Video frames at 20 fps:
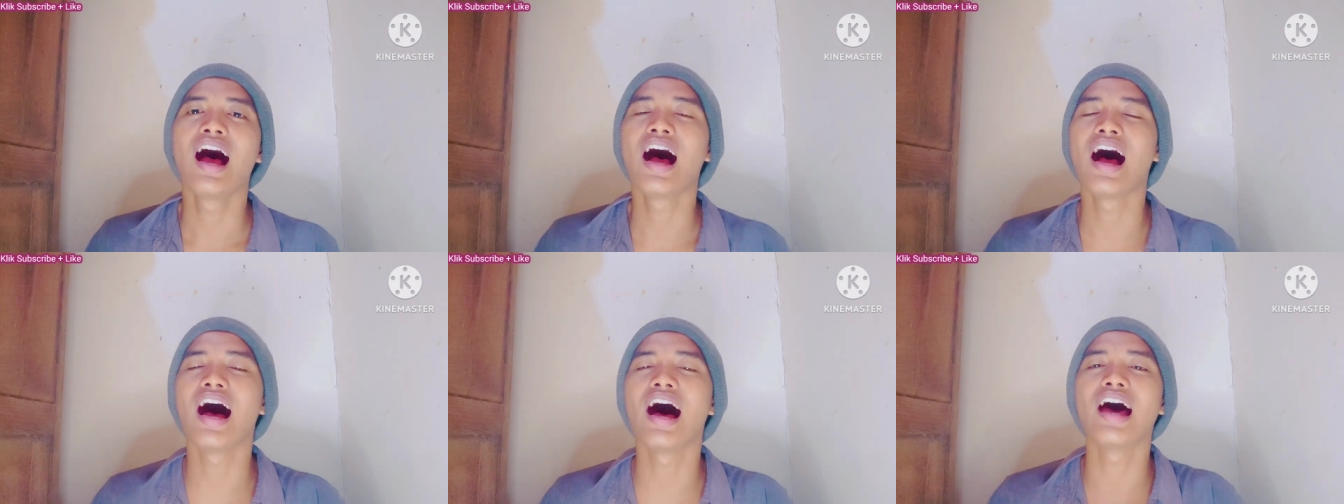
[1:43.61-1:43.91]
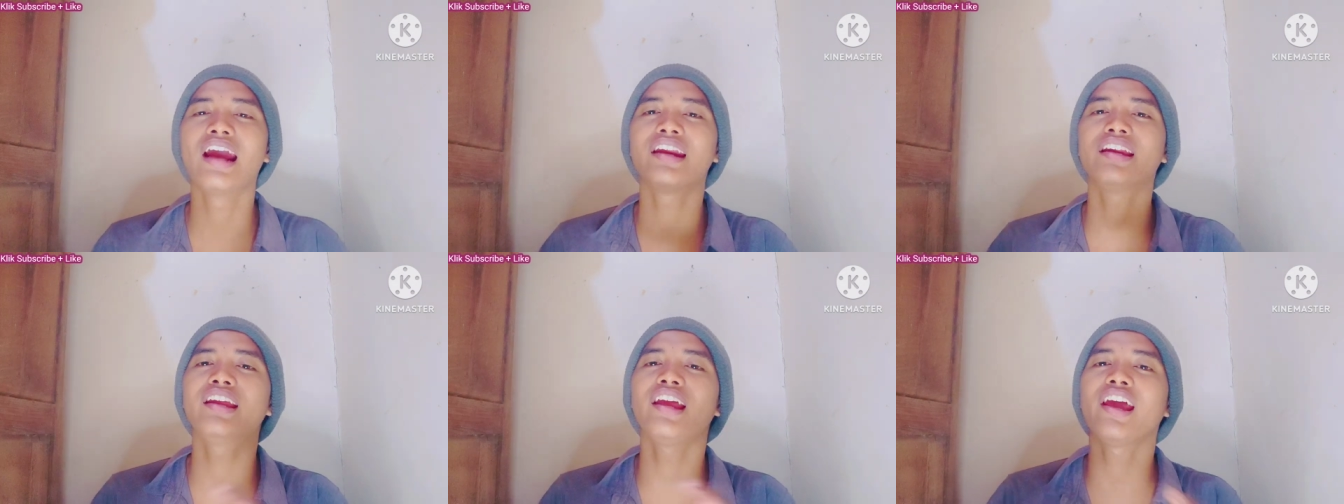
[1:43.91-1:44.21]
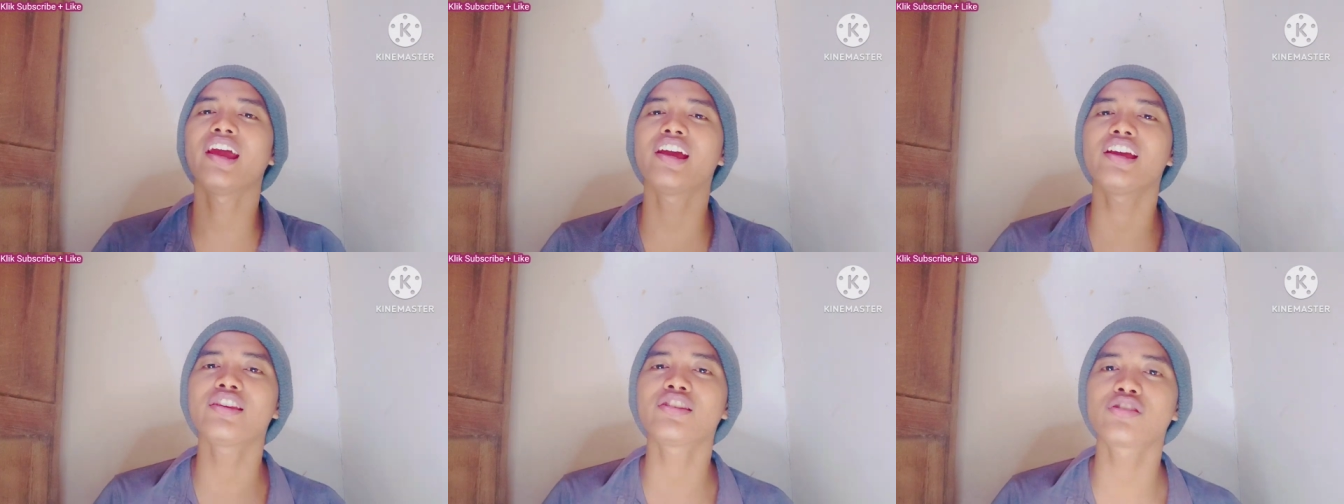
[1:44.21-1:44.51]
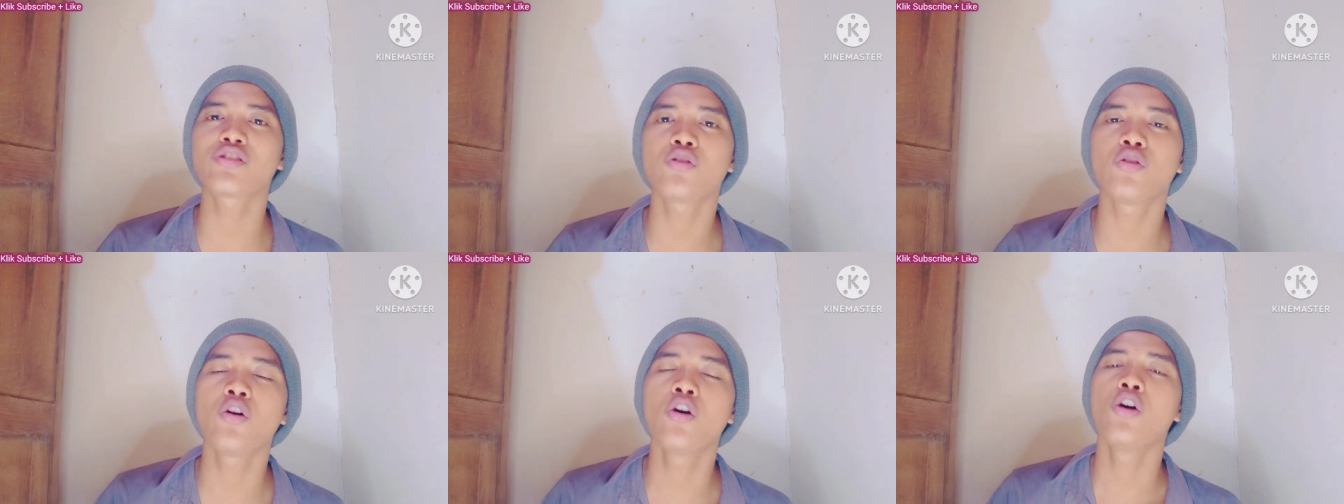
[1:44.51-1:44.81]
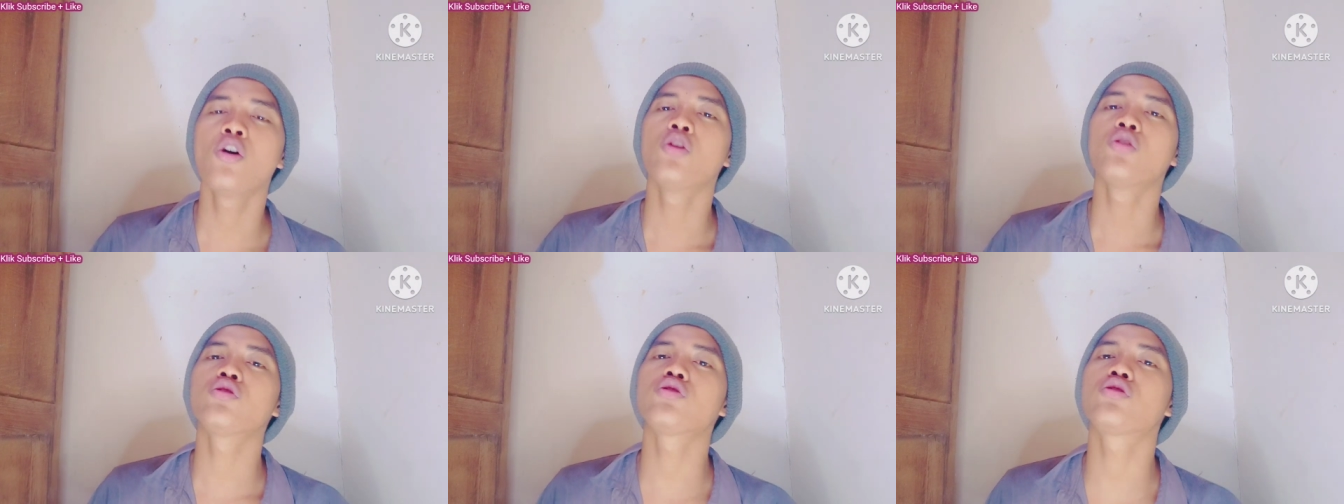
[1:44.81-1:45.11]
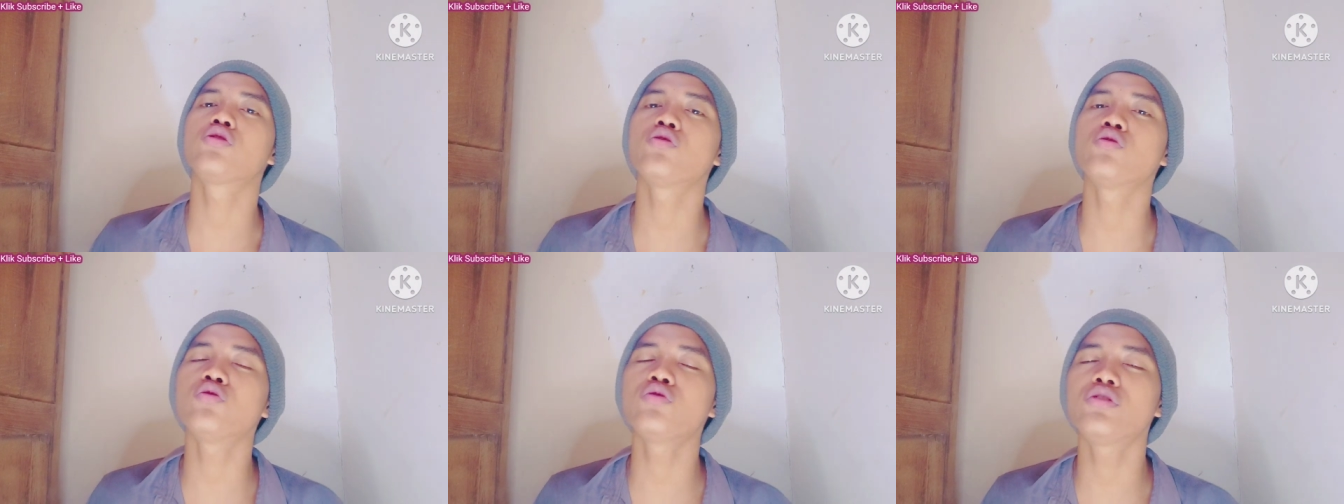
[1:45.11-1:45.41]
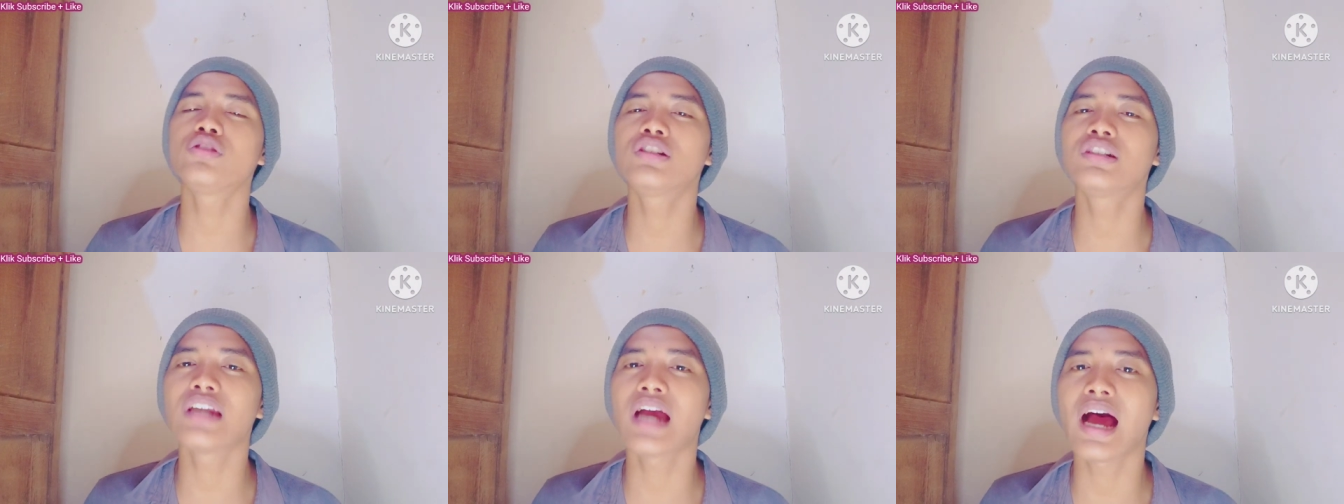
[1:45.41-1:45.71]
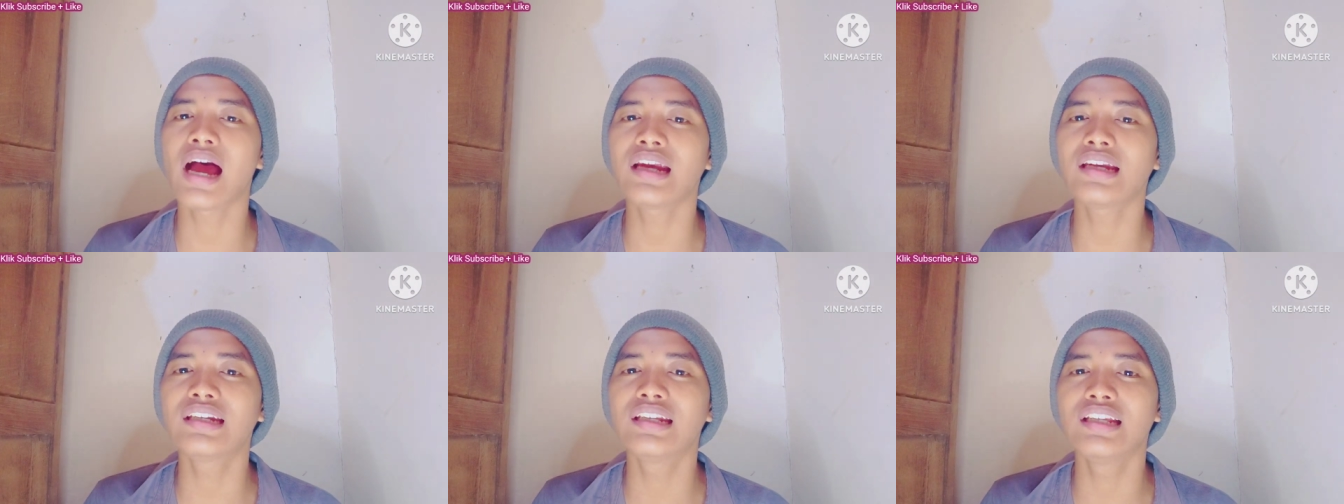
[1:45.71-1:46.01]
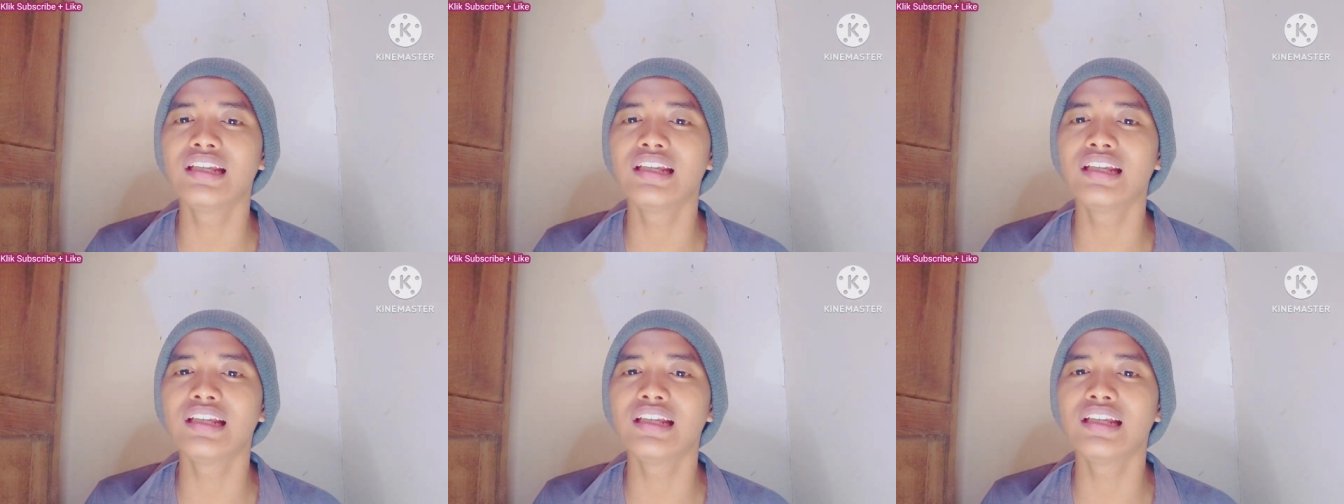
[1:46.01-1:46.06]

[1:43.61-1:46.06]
hari esok sudah